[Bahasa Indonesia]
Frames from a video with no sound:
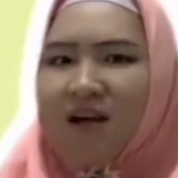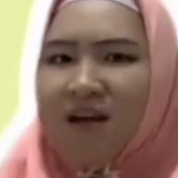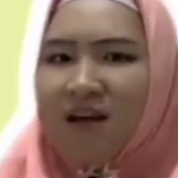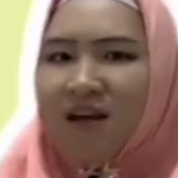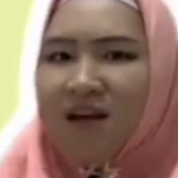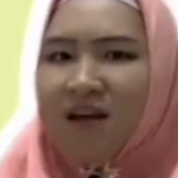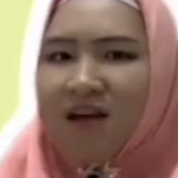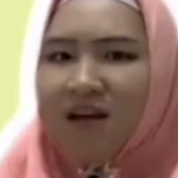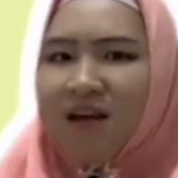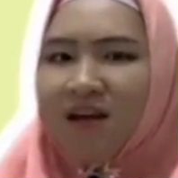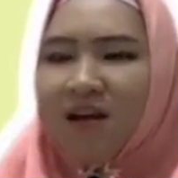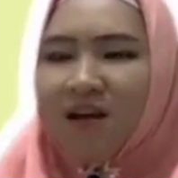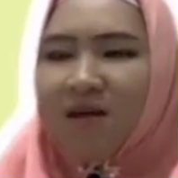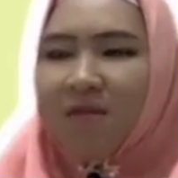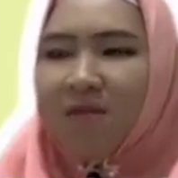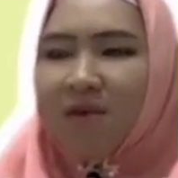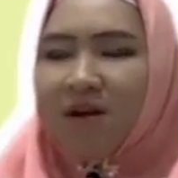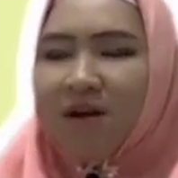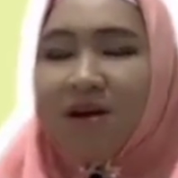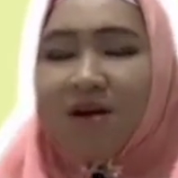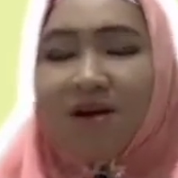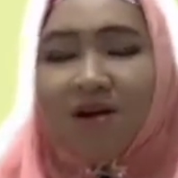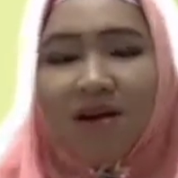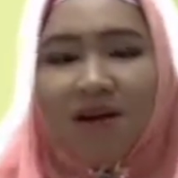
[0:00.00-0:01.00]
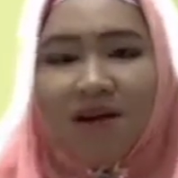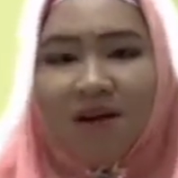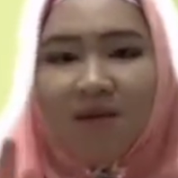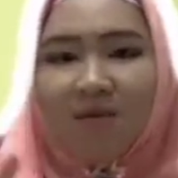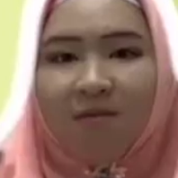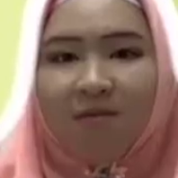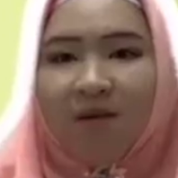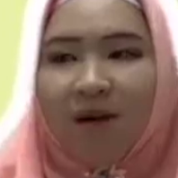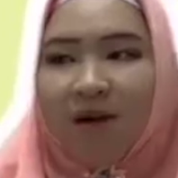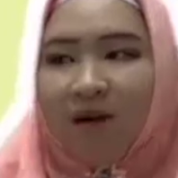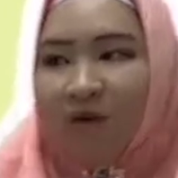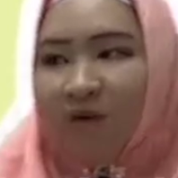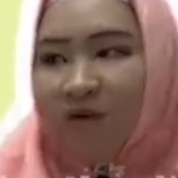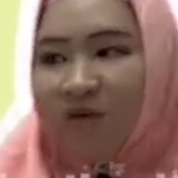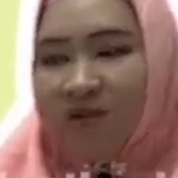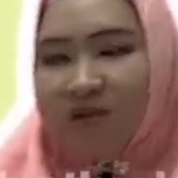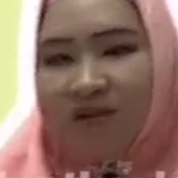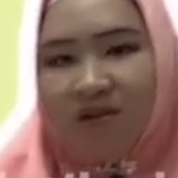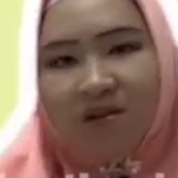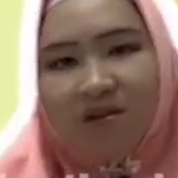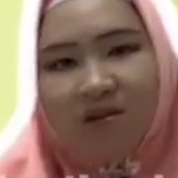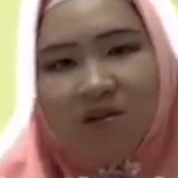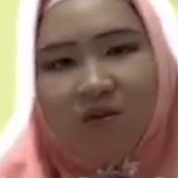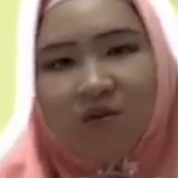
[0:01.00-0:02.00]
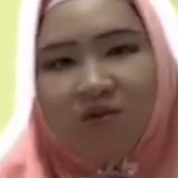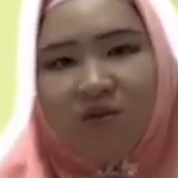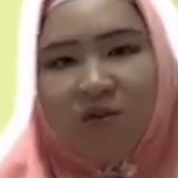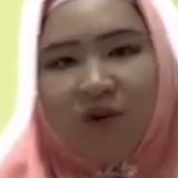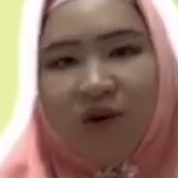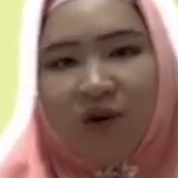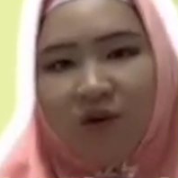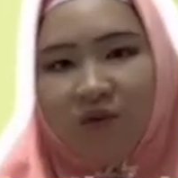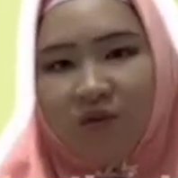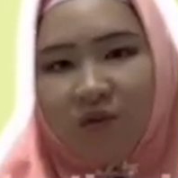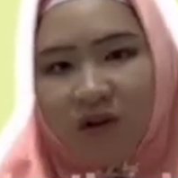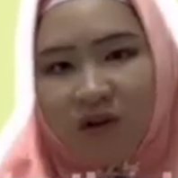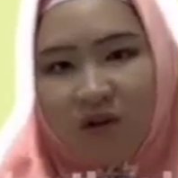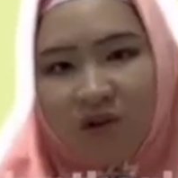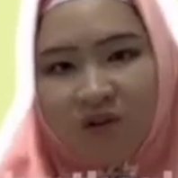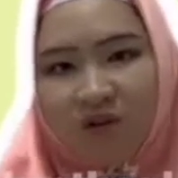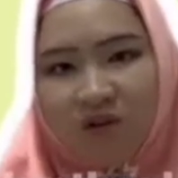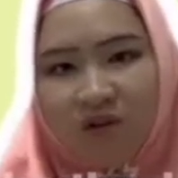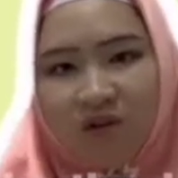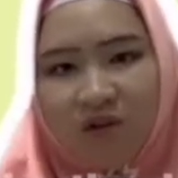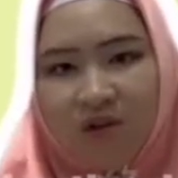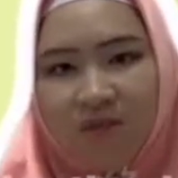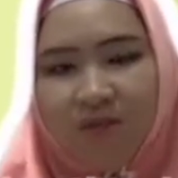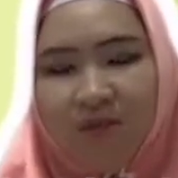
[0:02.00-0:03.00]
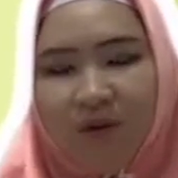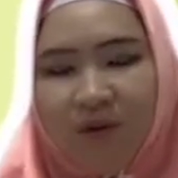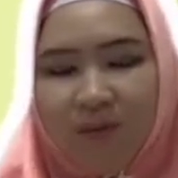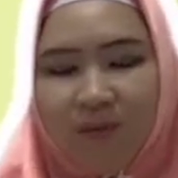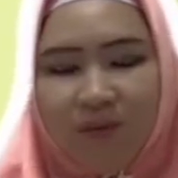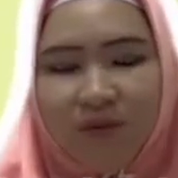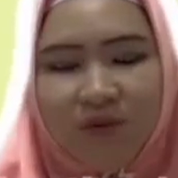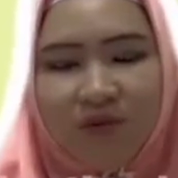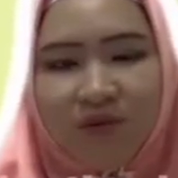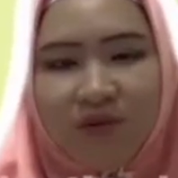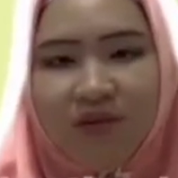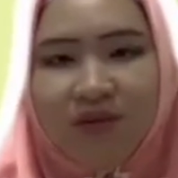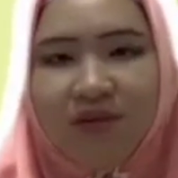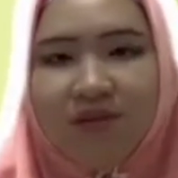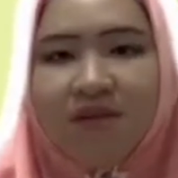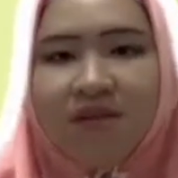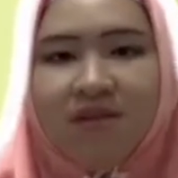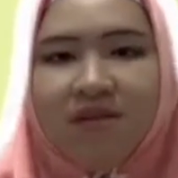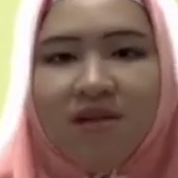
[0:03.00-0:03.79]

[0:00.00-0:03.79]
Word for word: Ini kan namanya again, my content is for education purposes.